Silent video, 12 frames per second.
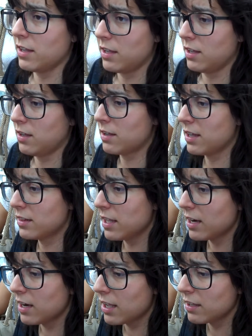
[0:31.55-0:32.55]
eh,
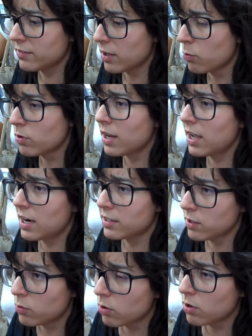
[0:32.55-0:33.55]
tiene según el
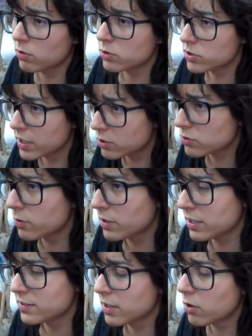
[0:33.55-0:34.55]
artículo
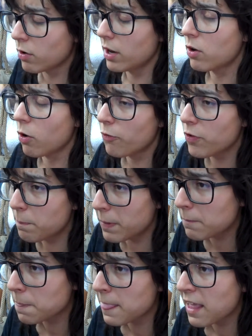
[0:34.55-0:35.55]
295 del COFIPE